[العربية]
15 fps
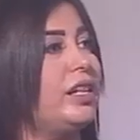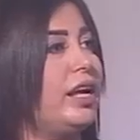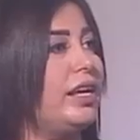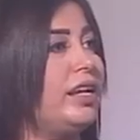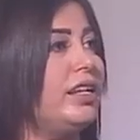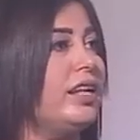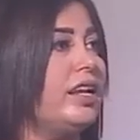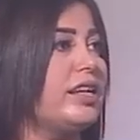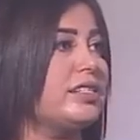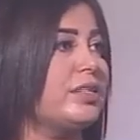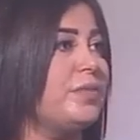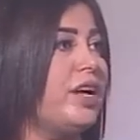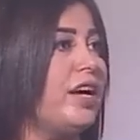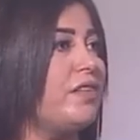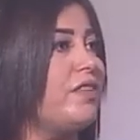لا نحن
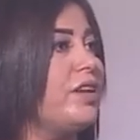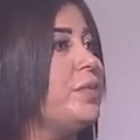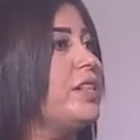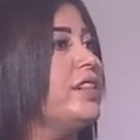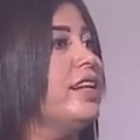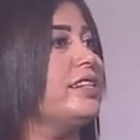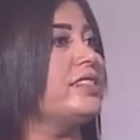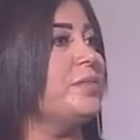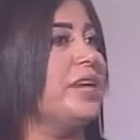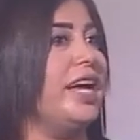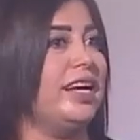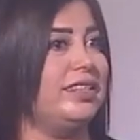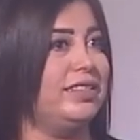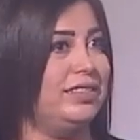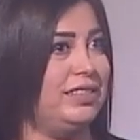لازم نعرف ايمت لازم
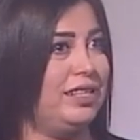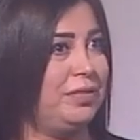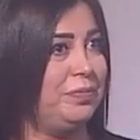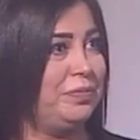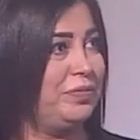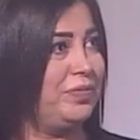نحددها